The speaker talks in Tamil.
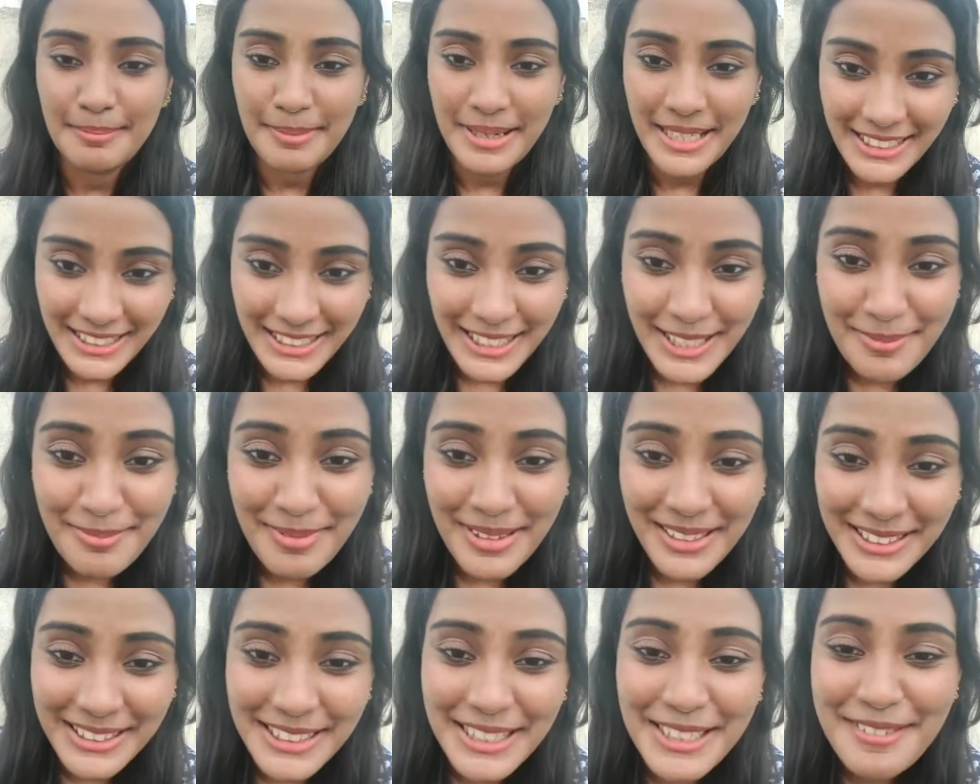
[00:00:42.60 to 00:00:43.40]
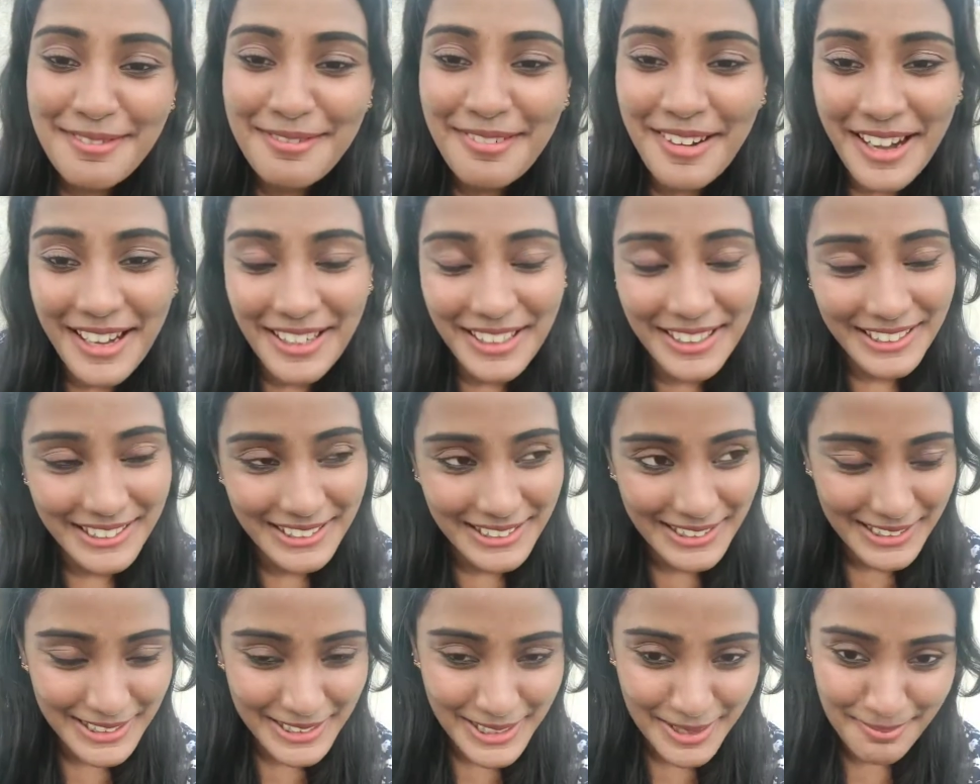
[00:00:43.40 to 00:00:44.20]
மந்த்லி மந்த்லி
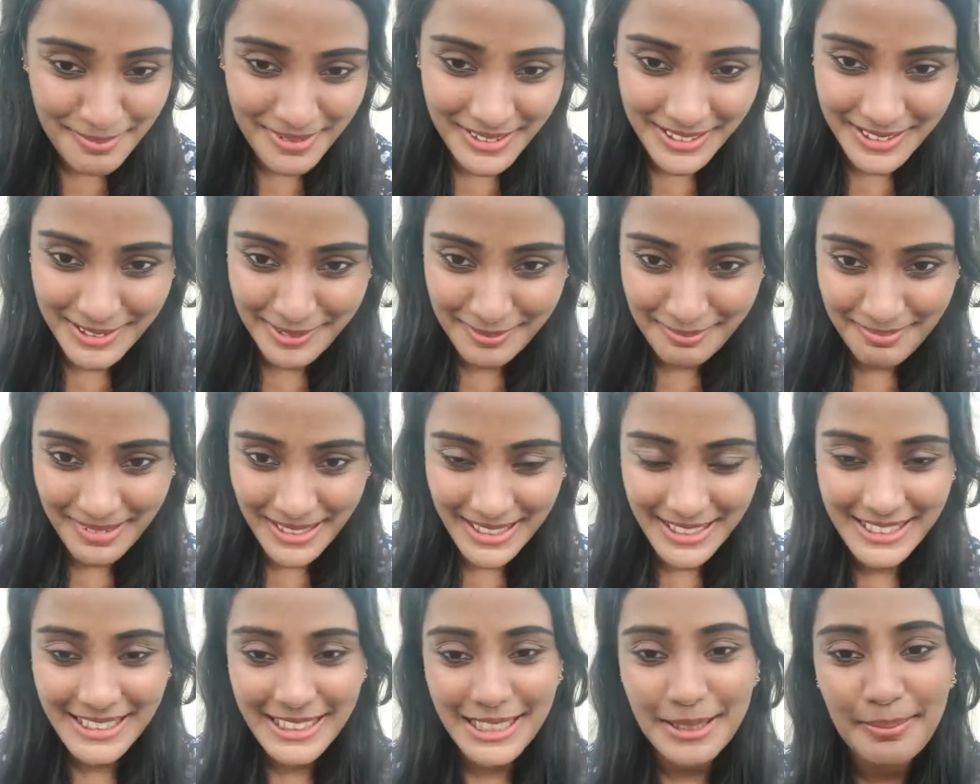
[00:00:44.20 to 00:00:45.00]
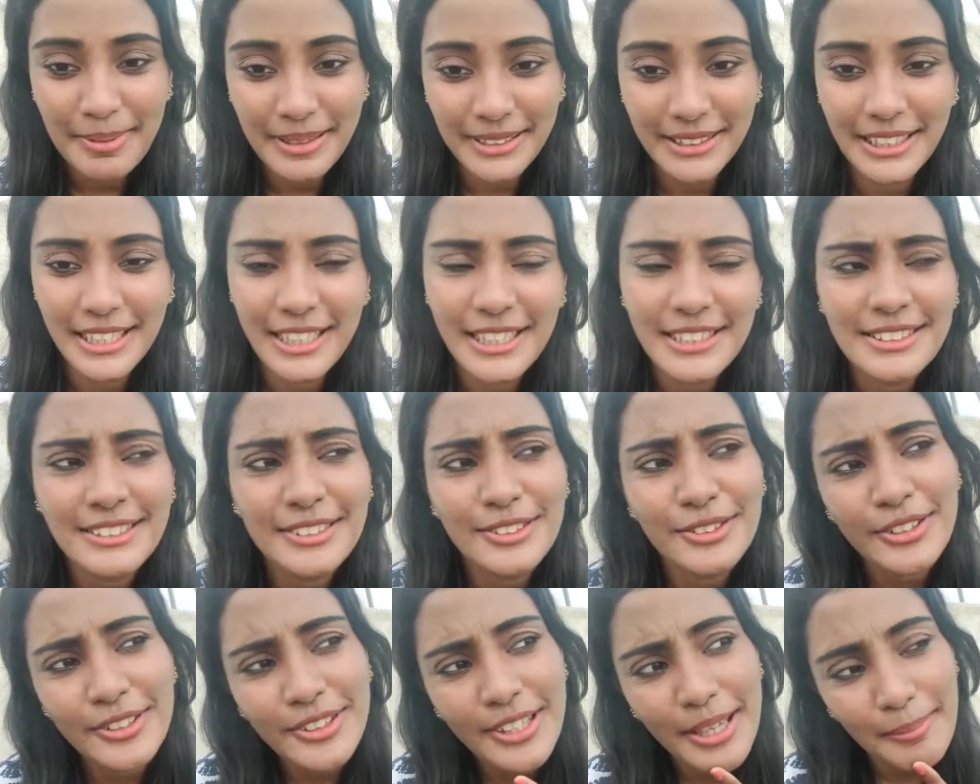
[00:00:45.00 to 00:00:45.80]
வாங்குறதுக்கு நமக்கு பட்ஜெட் பற்றல ஸோ